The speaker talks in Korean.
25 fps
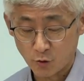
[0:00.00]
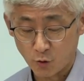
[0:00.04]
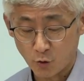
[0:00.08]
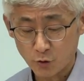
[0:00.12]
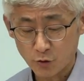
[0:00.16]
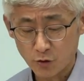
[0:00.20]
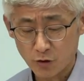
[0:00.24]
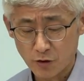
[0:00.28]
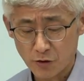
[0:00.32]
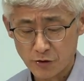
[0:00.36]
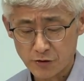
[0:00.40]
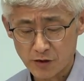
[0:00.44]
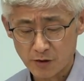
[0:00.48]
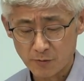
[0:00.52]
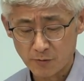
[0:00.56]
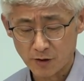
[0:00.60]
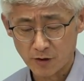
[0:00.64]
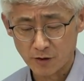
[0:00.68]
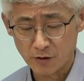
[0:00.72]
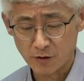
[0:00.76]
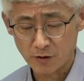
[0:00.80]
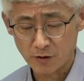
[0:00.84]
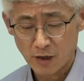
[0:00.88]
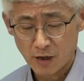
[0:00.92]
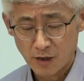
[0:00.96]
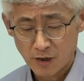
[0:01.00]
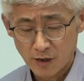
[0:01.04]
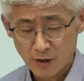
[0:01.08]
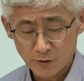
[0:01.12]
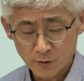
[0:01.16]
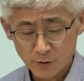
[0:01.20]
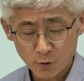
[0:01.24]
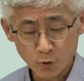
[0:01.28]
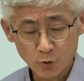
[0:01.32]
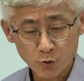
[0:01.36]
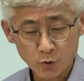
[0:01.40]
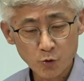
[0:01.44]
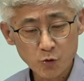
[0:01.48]
오늘로 치면은
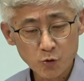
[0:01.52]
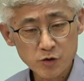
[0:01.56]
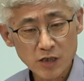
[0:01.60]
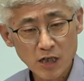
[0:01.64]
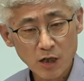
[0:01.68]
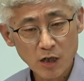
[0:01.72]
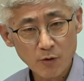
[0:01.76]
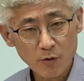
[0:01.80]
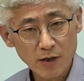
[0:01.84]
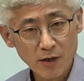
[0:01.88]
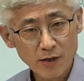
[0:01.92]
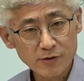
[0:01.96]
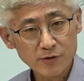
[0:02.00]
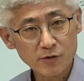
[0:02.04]
노동자와